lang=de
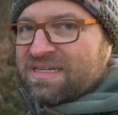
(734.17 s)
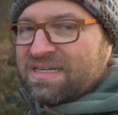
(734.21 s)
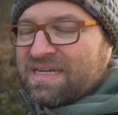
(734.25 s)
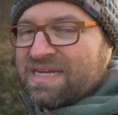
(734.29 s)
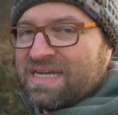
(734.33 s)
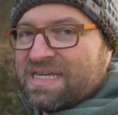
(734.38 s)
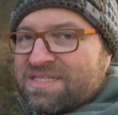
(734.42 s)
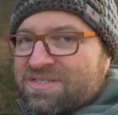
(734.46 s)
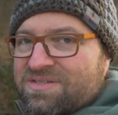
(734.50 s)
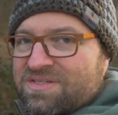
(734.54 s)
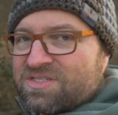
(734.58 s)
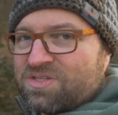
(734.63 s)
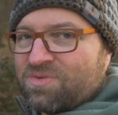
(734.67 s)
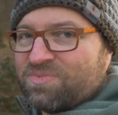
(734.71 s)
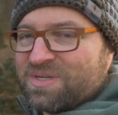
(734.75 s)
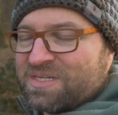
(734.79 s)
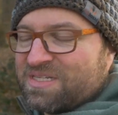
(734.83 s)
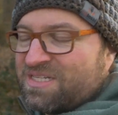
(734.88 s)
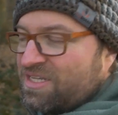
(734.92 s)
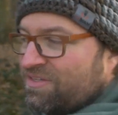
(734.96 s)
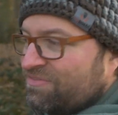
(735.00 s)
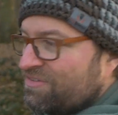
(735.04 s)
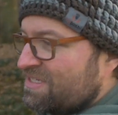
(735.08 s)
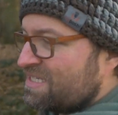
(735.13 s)
Also das
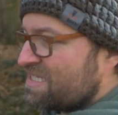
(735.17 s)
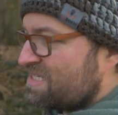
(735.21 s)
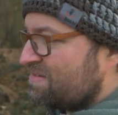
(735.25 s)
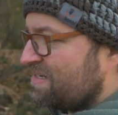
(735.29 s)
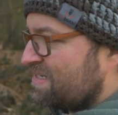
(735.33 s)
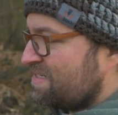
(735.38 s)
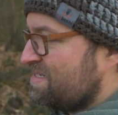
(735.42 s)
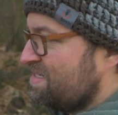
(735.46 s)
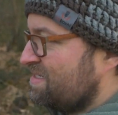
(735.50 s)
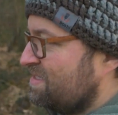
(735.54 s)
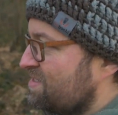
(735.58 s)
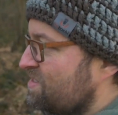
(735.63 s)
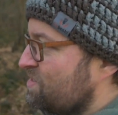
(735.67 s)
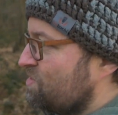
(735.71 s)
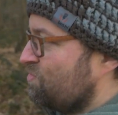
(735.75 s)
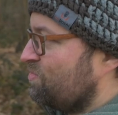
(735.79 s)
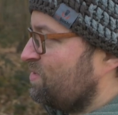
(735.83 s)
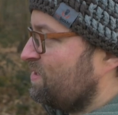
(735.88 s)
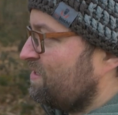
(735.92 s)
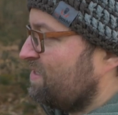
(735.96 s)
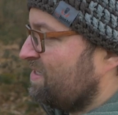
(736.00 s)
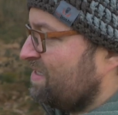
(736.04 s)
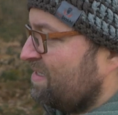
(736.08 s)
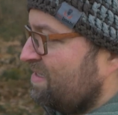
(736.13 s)
Objektiv ist zwar sicher
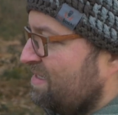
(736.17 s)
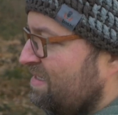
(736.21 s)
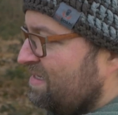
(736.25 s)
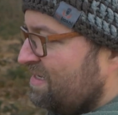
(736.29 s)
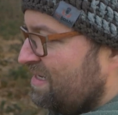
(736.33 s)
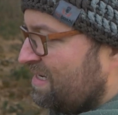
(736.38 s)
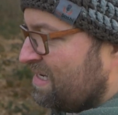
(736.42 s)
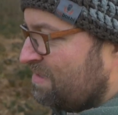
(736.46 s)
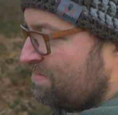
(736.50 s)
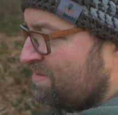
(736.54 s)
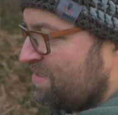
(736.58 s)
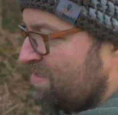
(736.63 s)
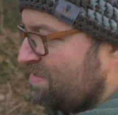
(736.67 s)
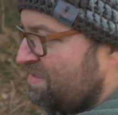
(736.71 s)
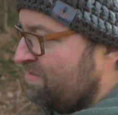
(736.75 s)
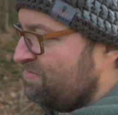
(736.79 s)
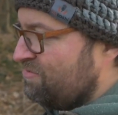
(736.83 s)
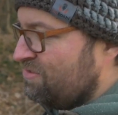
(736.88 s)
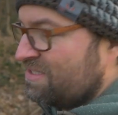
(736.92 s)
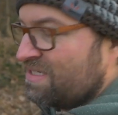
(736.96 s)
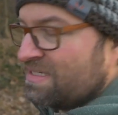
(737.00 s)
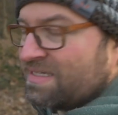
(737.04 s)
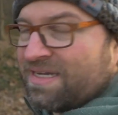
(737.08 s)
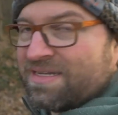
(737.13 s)
super, aber
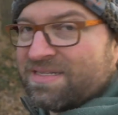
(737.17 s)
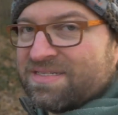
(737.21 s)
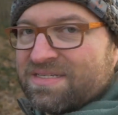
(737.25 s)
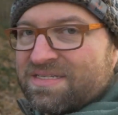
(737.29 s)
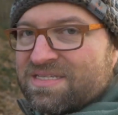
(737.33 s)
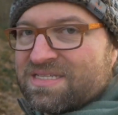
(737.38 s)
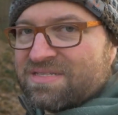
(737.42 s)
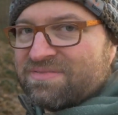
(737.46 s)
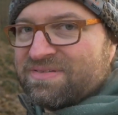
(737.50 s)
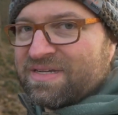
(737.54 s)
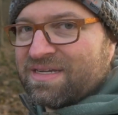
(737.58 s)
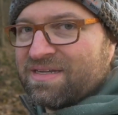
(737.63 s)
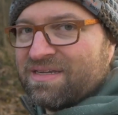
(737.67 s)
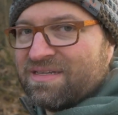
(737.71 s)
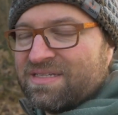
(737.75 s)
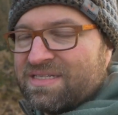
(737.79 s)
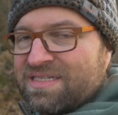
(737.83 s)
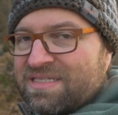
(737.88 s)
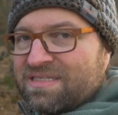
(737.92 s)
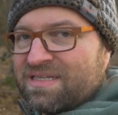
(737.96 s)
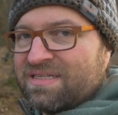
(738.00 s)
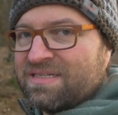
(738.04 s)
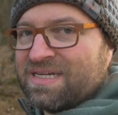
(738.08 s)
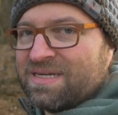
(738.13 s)
für den Einsatzzweck, den
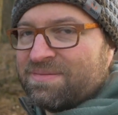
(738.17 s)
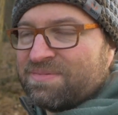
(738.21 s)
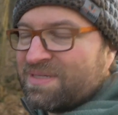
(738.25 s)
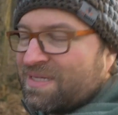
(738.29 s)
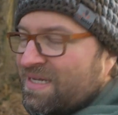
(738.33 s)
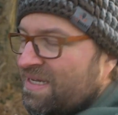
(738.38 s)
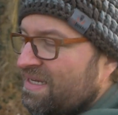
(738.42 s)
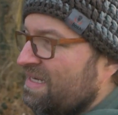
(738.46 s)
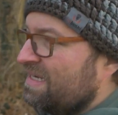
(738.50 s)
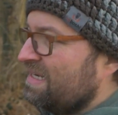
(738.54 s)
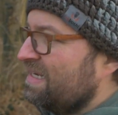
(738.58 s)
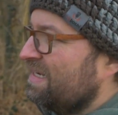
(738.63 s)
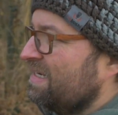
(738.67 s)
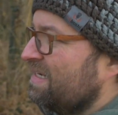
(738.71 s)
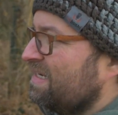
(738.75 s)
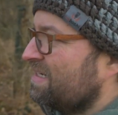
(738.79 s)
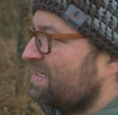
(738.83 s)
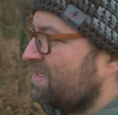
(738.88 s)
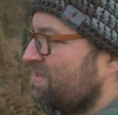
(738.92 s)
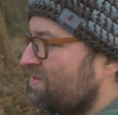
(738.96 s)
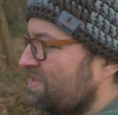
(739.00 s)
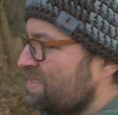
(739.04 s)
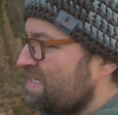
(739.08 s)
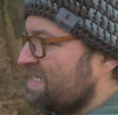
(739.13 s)
ich dann habe,
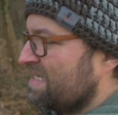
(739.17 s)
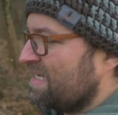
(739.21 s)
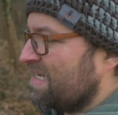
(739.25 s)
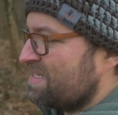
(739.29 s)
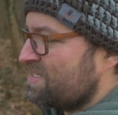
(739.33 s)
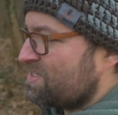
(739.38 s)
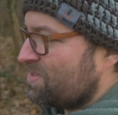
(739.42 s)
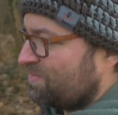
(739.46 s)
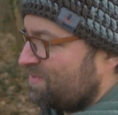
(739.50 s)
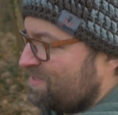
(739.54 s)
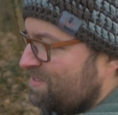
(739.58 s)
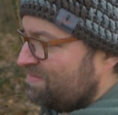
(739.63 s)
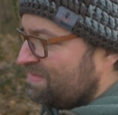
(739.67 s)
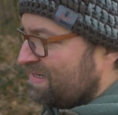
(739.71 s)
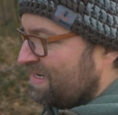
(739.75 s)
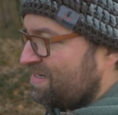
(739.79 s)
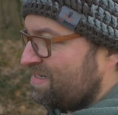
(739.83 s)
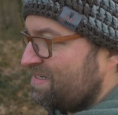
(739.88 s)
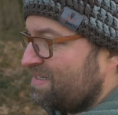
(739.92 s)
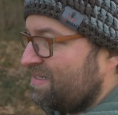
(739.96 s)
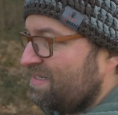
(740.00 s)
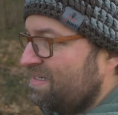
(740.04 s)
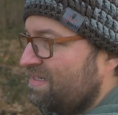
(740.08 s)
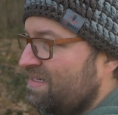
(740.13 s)
doch nicht ganz
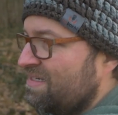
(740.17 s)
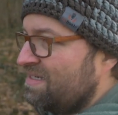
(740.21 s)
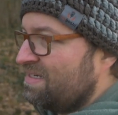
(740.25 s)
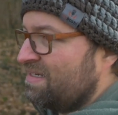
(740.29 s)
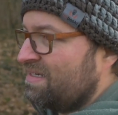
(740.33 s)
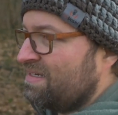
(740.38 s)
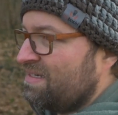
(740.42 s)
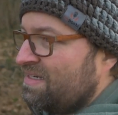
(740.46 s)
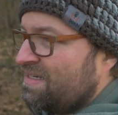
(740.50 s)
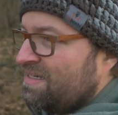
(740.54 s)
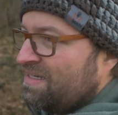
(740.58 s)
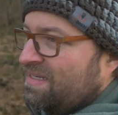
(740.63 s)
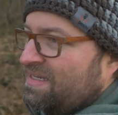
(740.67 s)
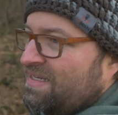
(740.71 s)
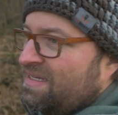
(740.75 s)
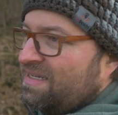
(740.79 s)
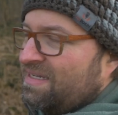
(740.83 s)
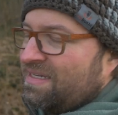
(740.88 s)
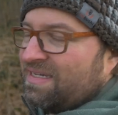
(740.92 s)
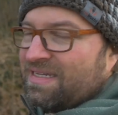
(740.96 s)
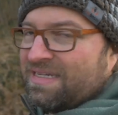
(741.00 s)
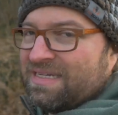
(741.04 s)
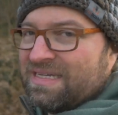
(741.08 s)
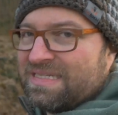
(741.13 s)
optimal.
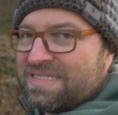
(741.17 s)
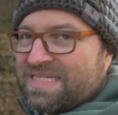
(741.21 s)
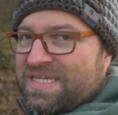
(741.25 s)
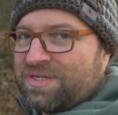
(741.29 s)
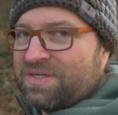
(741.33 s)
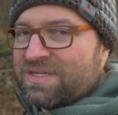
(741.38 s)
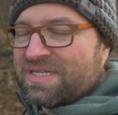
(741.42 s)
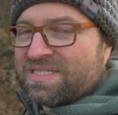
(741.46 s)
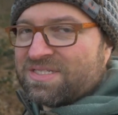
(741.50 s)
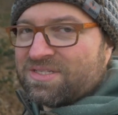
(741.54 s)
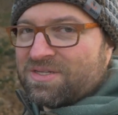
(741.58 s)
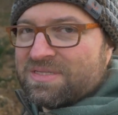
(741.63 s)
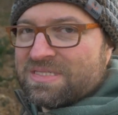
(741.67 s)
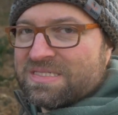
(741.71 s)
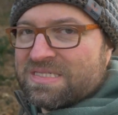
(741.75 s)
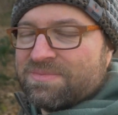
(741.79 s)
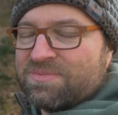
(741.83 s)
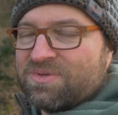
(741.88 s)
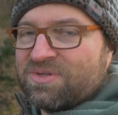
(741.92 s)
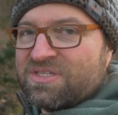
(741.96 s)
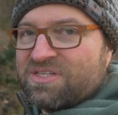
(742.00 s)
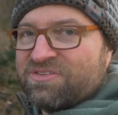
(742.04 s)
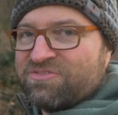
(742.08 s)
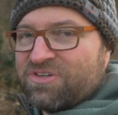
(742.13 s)
Ich zeige euch jetzt
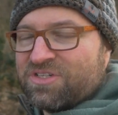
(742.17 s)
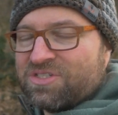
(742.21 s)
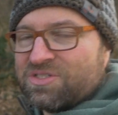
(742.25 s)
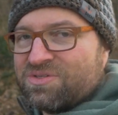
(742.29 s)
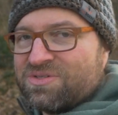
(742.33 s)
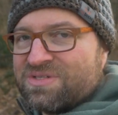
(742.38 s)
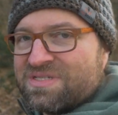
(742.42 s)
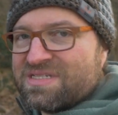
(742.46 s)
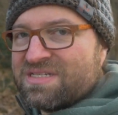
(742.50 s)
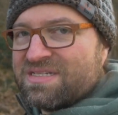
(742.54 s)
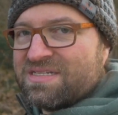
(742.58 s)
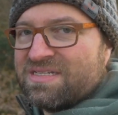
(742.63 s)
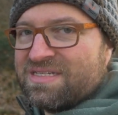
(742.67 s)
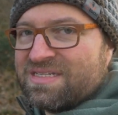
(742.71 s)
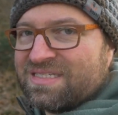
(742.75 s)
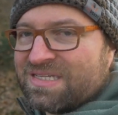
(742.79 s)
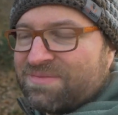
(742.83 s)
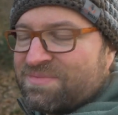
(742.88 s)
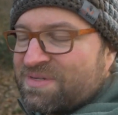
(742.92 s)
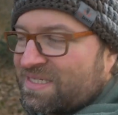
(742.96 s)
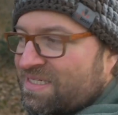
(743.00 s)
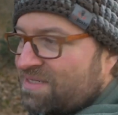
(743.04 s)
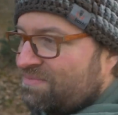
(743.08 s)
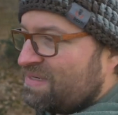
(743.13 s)
trotzdem noch die Fotos, die ich
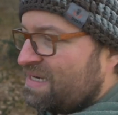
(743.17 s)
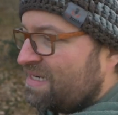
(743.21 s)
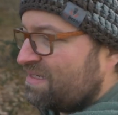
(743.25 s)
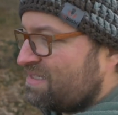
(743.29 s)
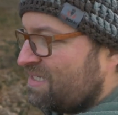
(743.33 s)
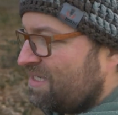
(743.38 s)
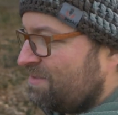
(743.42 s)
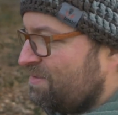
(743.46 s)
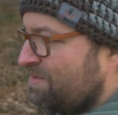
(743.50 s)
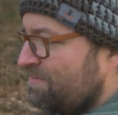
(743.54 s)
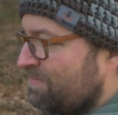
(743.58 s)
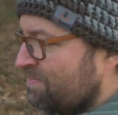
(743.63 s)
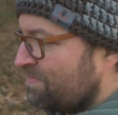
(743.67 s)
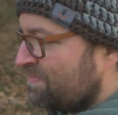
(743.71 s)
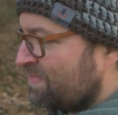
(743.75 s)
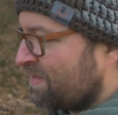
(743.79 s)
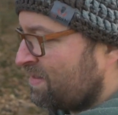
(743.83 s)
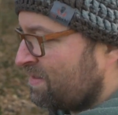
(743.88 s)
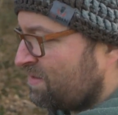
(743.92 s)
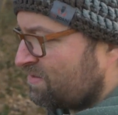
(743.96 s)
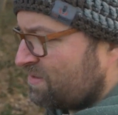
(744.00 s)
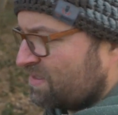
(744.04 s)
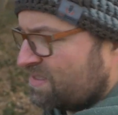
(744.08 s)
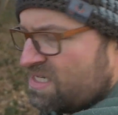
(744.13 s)
damit gemacht habe.
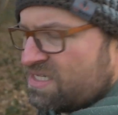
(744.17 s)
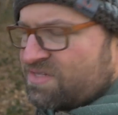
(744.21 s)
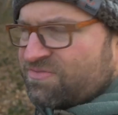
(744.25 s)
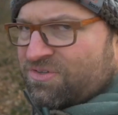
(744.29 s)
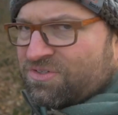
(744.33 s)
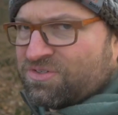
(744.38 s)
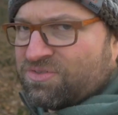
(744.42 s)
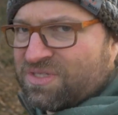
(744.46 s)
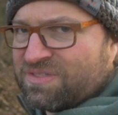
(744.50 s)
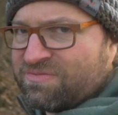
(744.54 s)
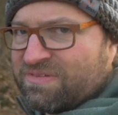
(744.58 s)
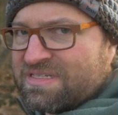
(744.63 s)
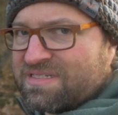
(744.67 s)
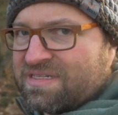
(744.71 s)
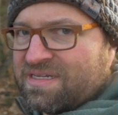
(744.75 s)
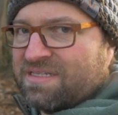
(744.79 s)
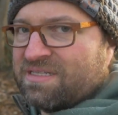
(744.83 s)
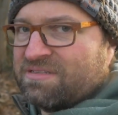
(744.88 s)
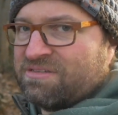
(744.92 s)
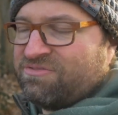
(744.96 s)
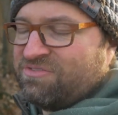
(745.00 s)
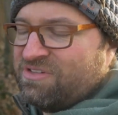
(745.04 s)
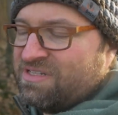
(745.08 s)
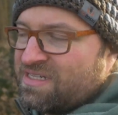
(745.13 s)
Oder das Foto, ich weiß gar
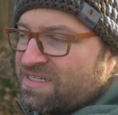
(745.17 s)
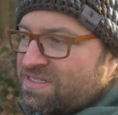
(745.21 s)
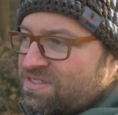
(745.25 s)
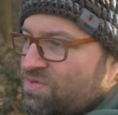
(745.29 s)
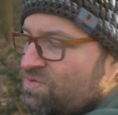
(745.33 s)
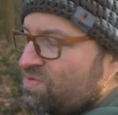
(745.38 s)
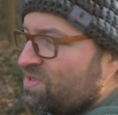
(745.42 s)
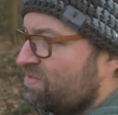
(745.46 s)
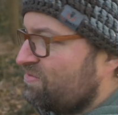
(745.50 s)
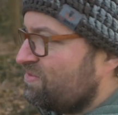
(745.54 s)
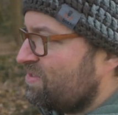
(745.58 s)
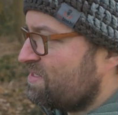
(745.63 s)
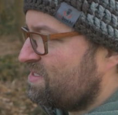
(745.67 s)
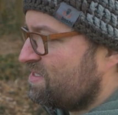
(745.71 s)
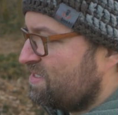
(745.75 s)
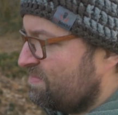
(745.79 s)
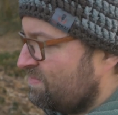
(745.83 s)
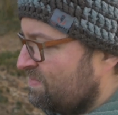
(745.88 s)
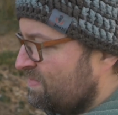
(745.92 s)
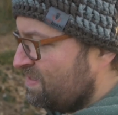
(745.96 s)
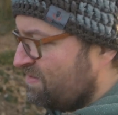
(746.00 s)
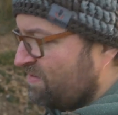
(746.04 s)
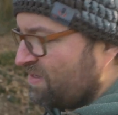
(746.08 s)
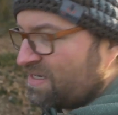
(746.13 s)
nicht, wie viele jetzt gut geworden
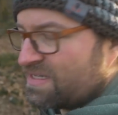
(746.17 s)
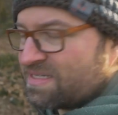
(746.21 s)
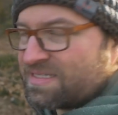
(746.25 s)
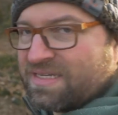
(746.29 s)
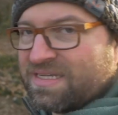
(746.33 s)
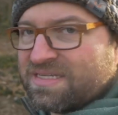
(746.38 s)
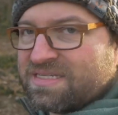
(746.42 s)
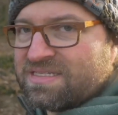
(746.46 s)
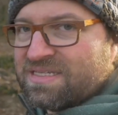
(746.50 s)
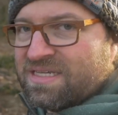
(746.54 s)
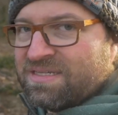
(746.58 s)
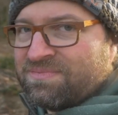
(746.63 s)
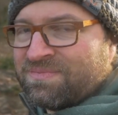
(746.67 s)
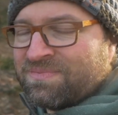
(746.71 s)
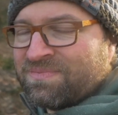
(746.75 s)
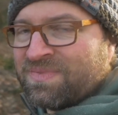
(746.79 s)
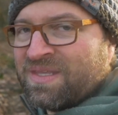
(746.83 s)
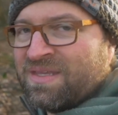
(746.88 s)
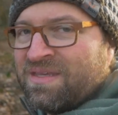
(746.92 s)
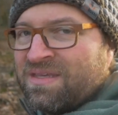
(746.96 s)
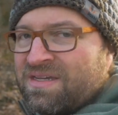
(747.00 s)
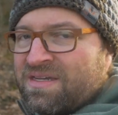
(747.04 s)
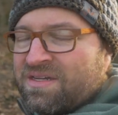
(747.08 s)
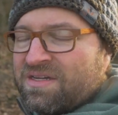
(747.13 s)
sind. Ihr werdet es gleich sehen.
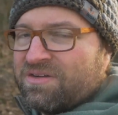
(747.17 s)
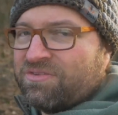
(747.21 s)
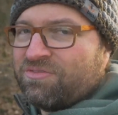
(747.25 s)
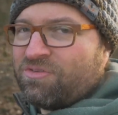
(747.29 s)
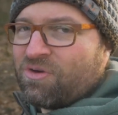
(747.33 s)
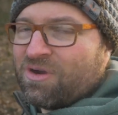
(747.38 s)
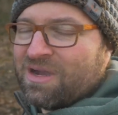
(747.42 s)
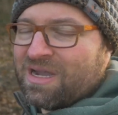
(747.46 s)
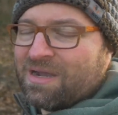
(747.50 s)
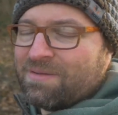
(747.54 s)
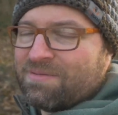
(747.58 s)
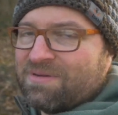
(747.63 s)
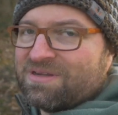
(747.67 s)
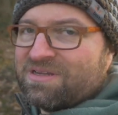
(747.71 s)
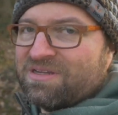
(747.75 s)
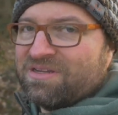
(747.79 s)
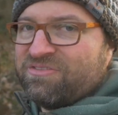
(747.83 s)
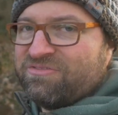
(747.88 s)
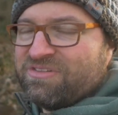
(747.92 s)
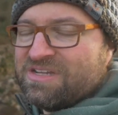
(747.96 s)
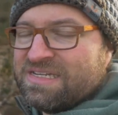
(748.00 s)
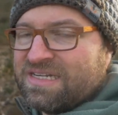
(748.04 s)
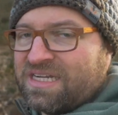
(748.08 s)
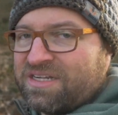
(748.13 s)
Vorher aber
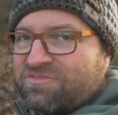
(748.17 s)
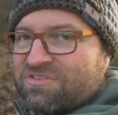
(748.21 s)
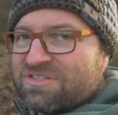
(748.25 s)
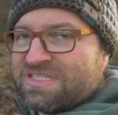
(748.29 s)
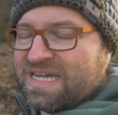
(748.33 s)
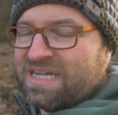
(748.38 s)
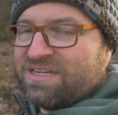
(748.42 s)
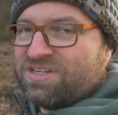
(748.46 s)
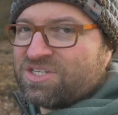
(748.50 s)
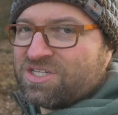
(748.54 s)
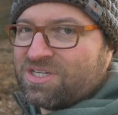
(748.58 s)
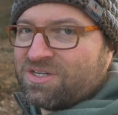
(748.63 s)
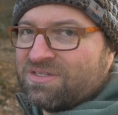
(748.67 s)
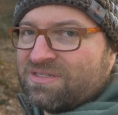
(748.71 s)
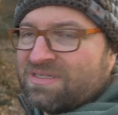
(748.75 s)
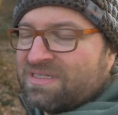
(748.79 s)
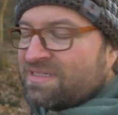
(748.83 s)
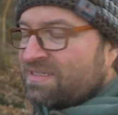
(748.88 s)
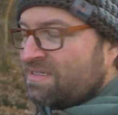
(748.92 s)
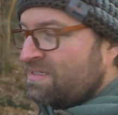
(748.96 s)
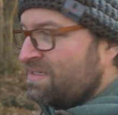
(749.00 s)
vielen Dank fürs Anschauen.